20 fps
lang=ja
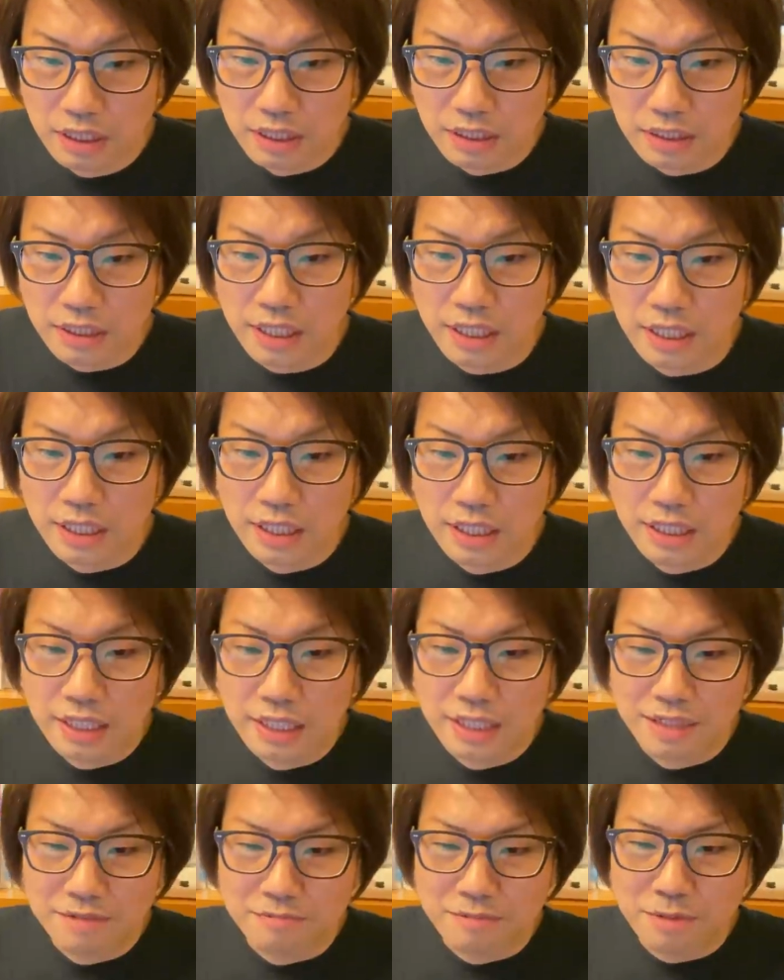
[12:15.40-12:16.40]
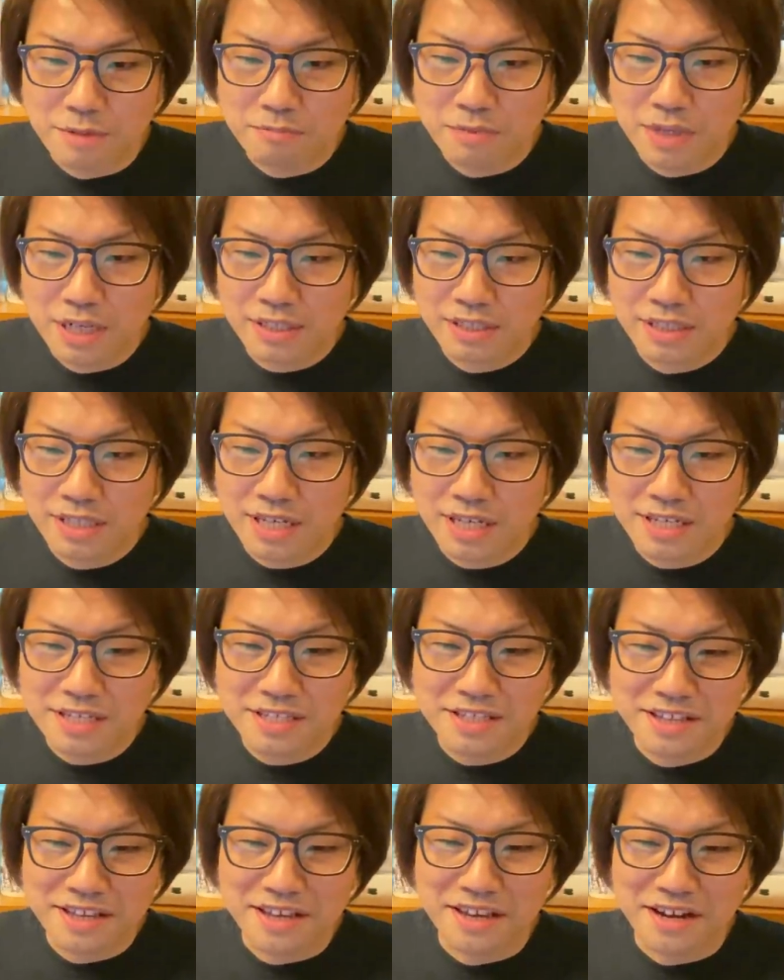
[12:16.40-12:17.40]
で、メンバー全
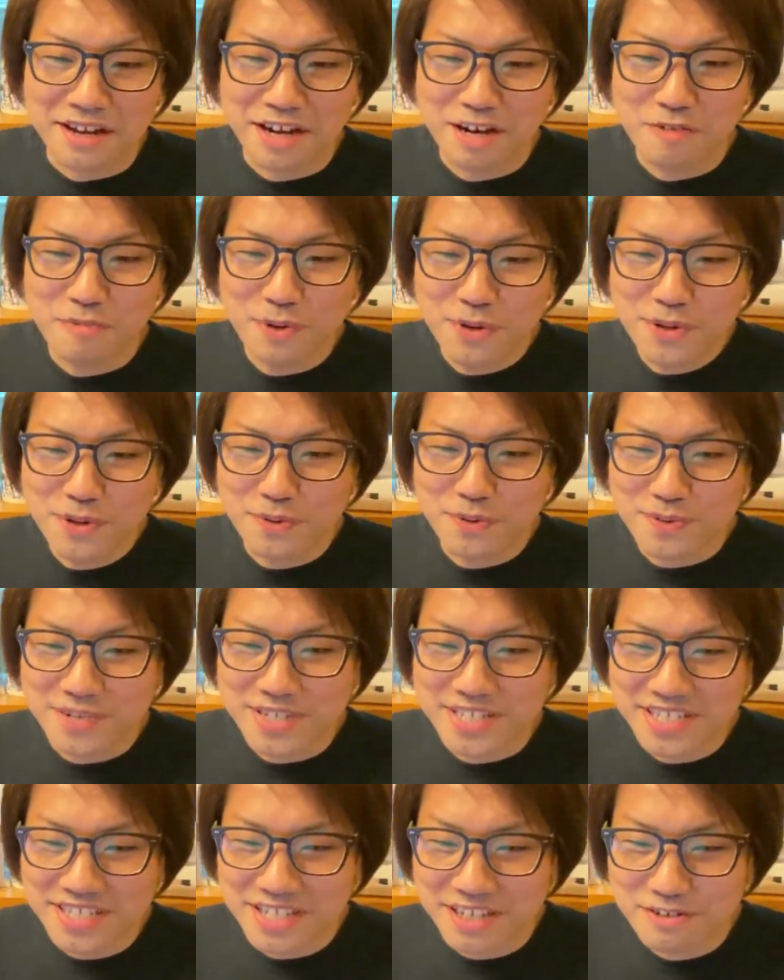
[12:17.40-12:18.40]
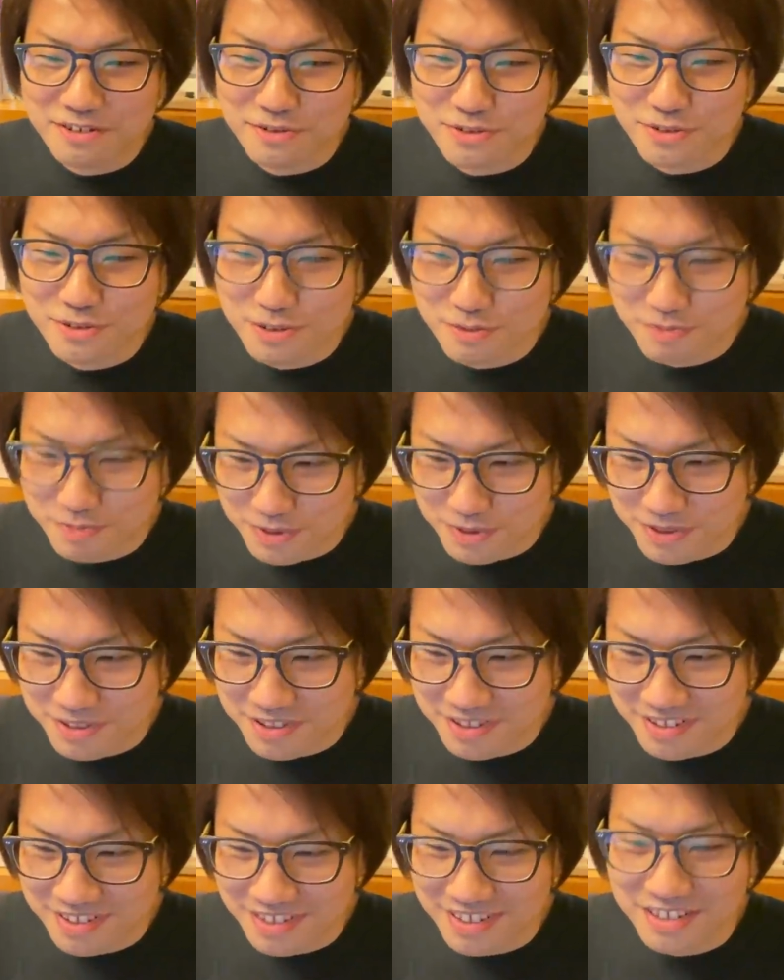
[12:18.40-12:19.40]
員でハモリを売りにしてるグループっ
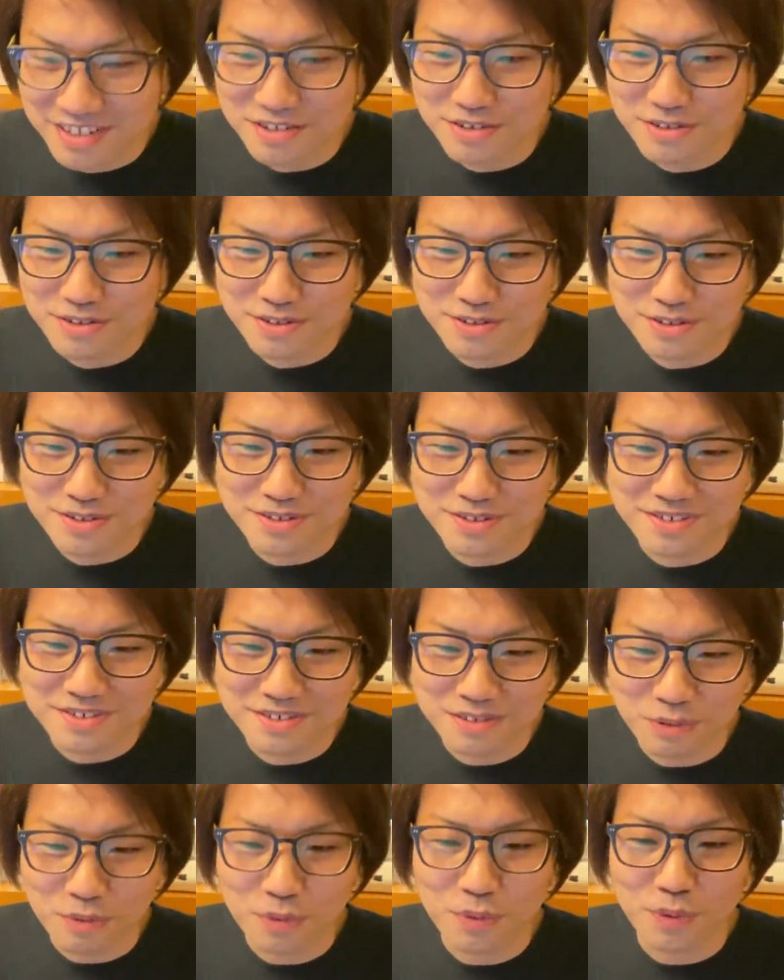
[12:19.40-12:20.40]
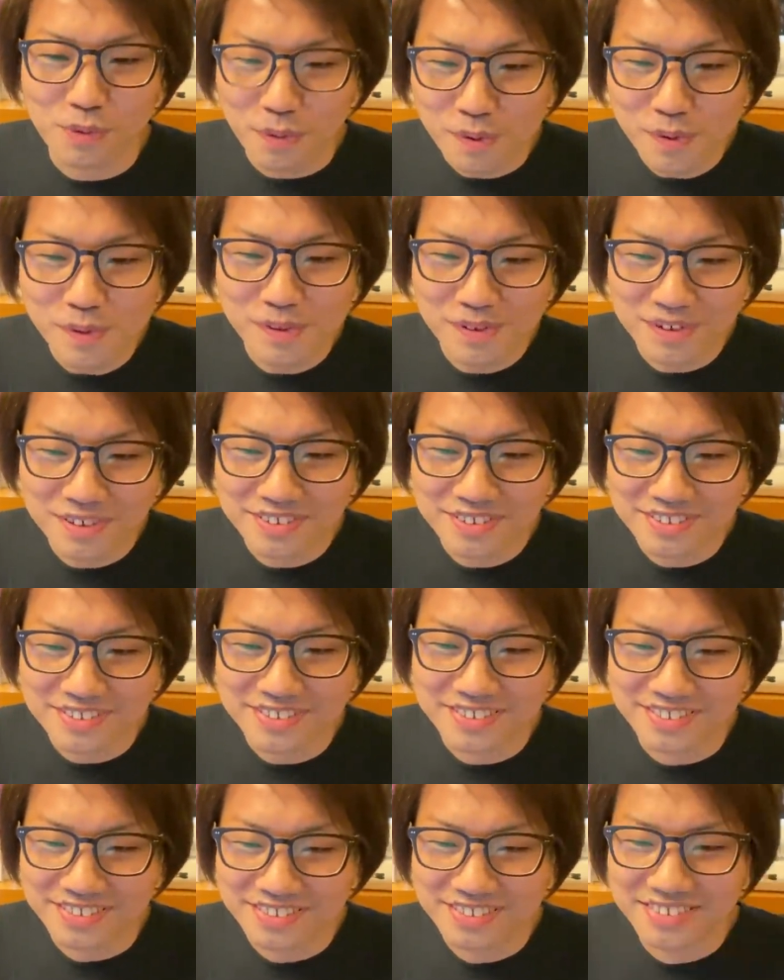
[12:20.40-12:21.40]
ていうところ、
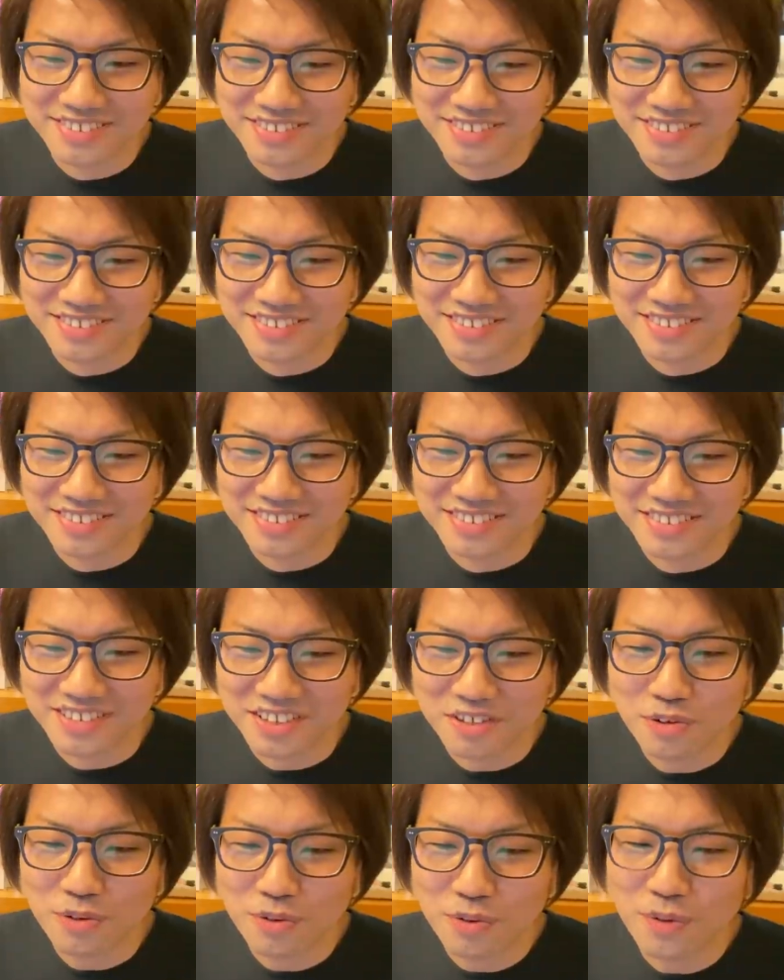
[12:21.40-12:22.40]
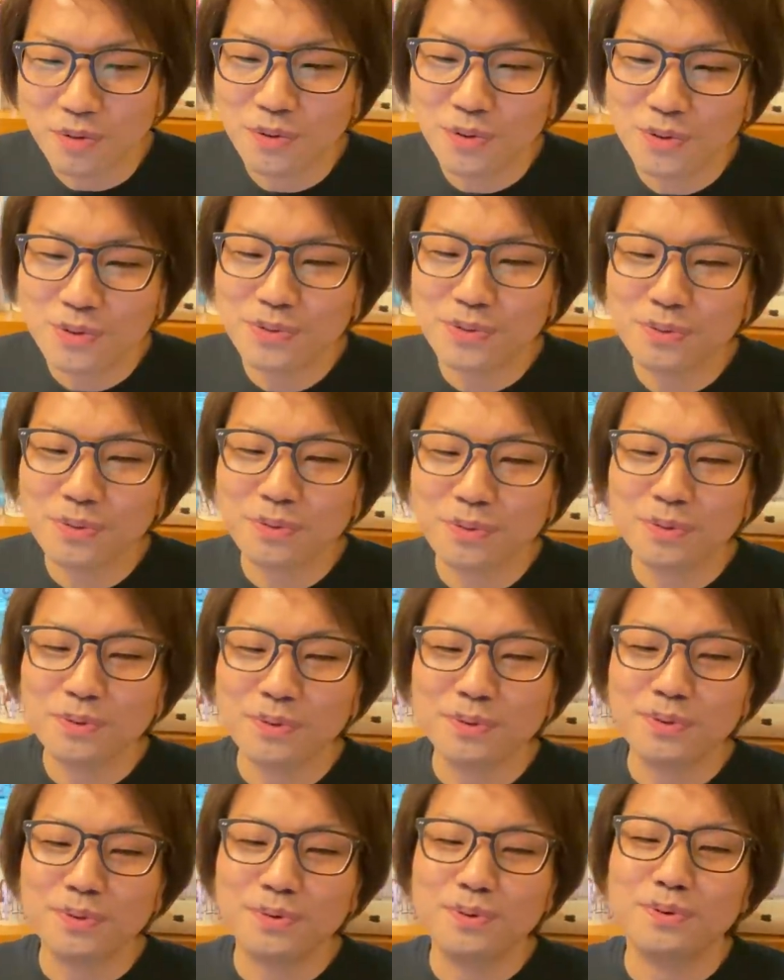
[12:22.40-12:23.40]
うーん こ, こういうとこ
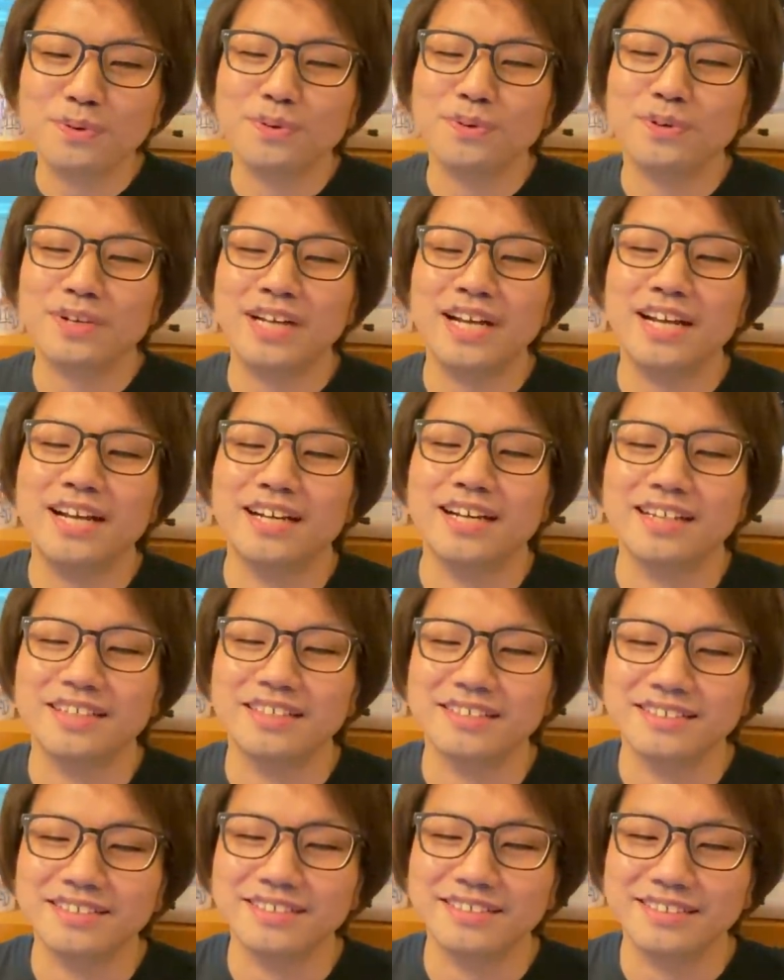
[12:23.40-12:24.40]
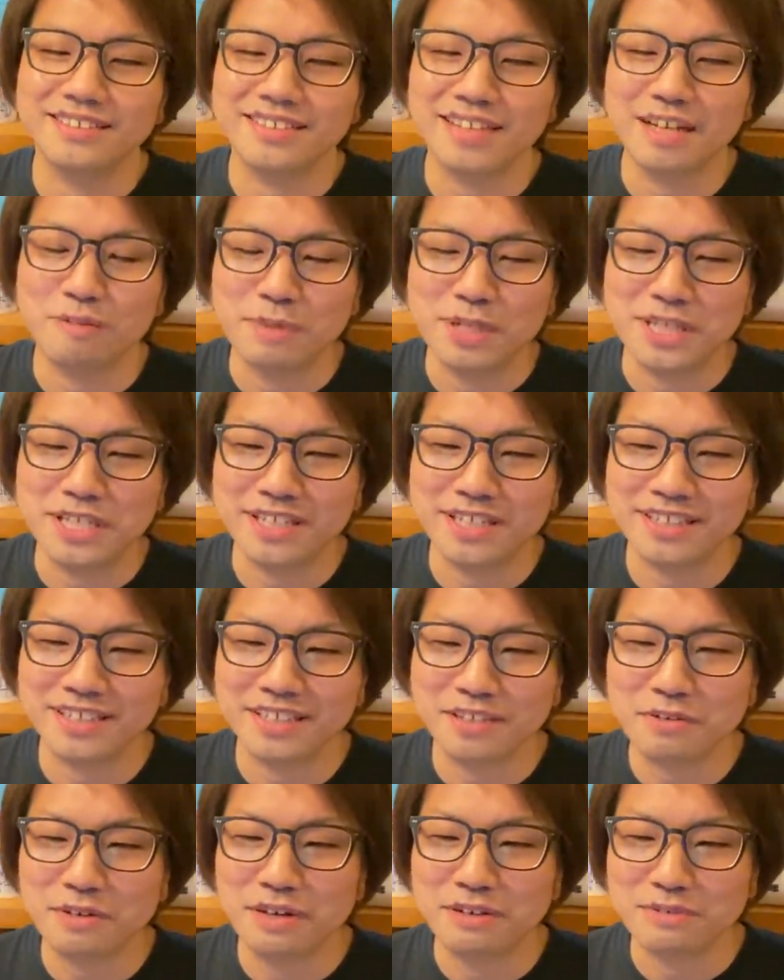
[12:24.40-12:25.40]
ろがアメリカ
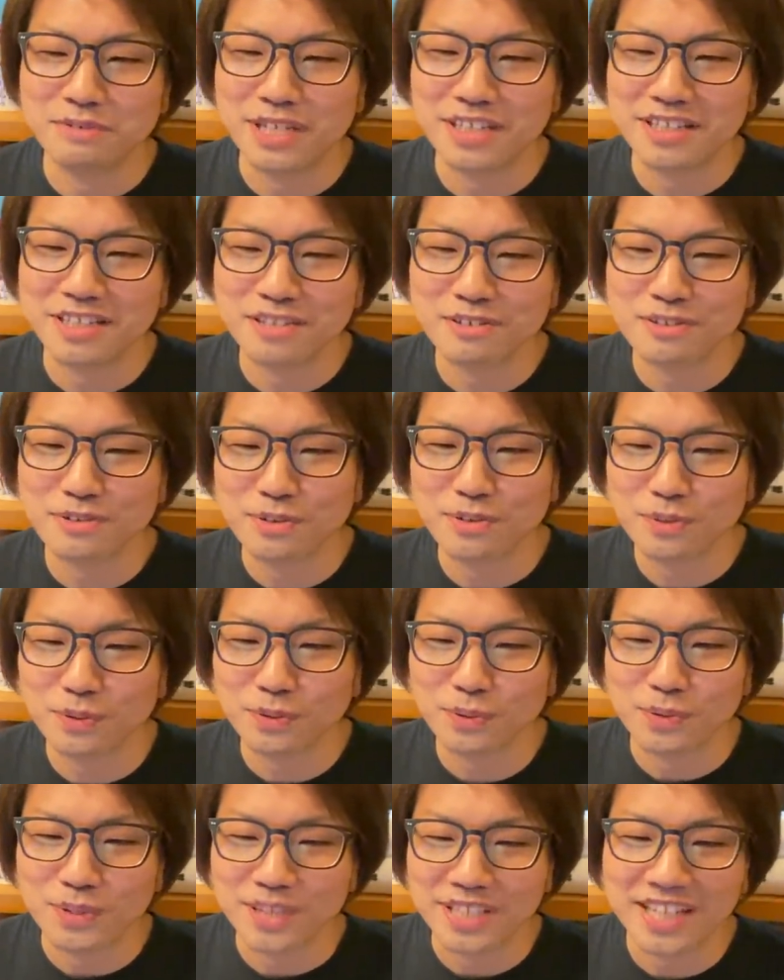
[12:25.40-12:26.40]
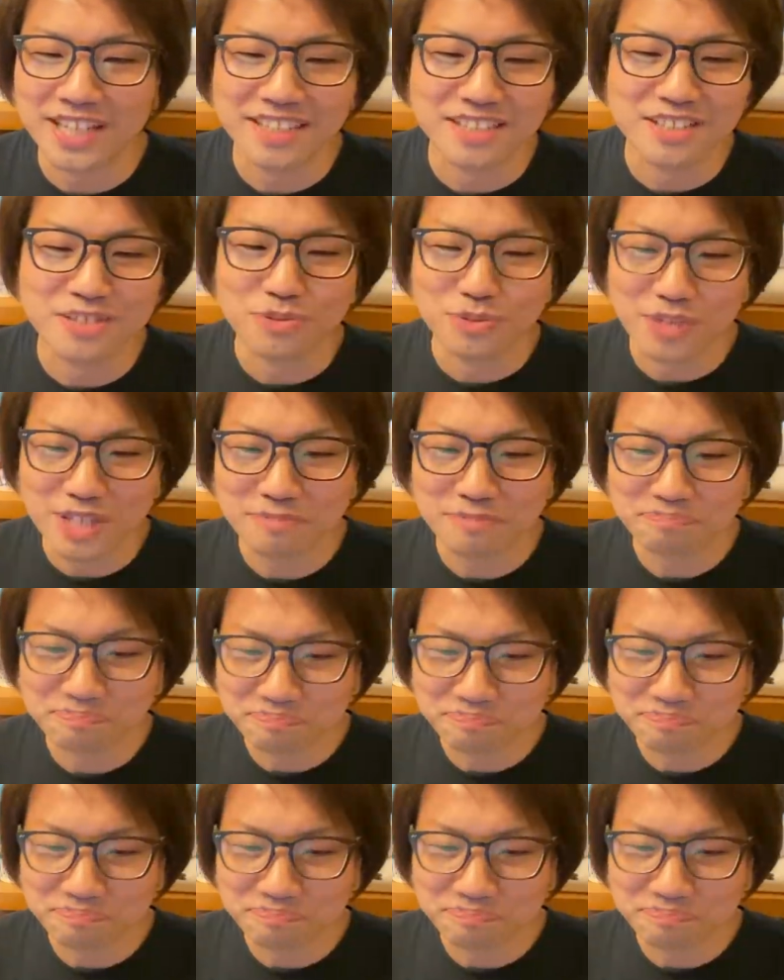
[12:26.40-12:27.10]
では売れているということを言いたいんでしょうね。